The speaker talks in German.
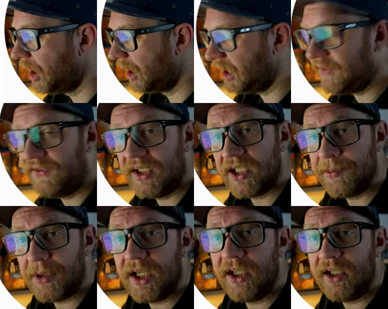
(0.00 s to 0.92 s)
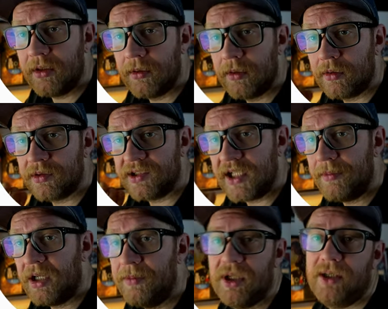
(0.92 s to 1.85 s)
Ich will das Bike
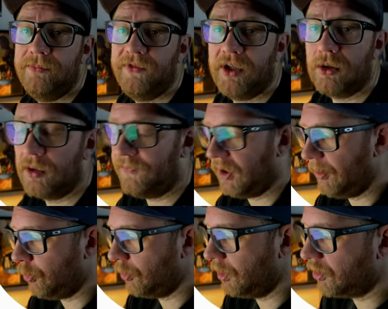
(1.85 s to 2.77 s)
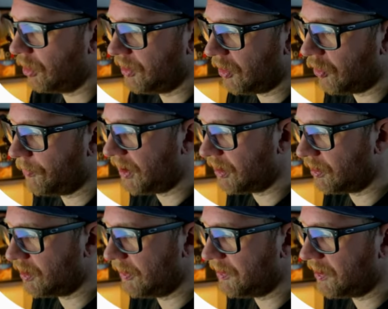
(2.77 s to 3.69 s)
selber beim Verkäufer abholen. Könnt ihr auch machen,
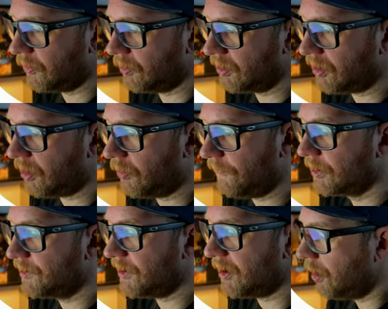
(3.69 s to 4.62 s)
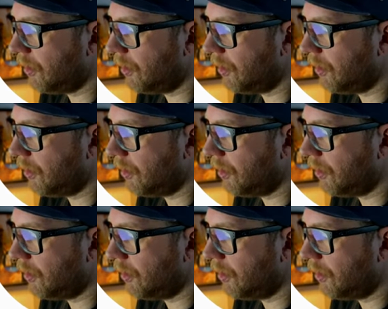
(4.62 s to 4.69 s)
klickt ihr hier unten drauf, zack.